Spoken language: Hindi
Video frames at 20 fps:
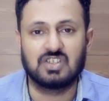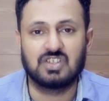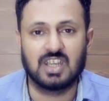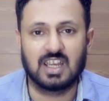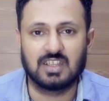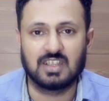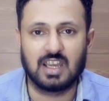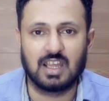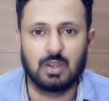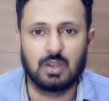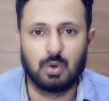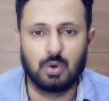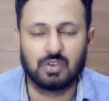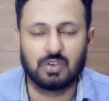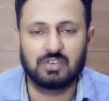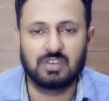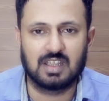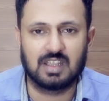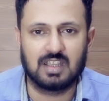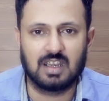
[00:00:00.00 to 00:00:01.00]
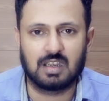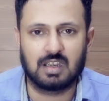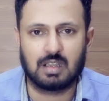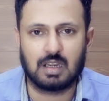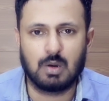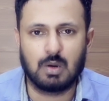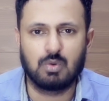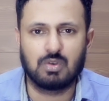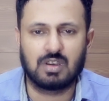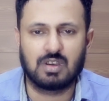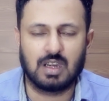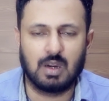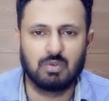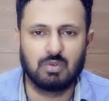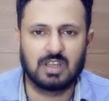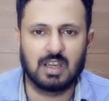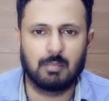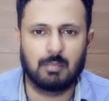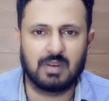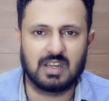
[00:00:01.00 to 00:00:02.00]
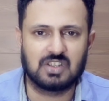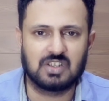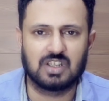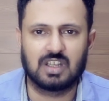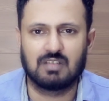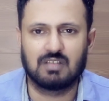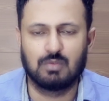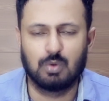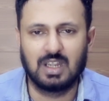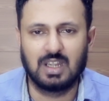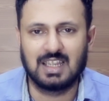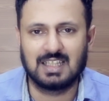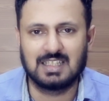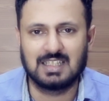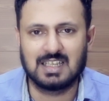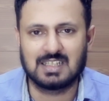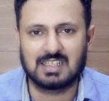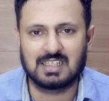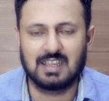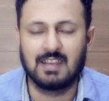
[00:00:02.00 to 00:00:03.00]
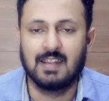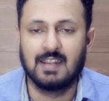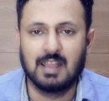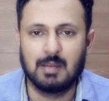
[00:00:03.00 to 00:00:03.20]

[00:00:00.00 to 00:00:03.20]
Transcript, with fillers: ज्यादा लोग ज्यादा क्राउड क्राउड का प्रेशर वो अलहदा से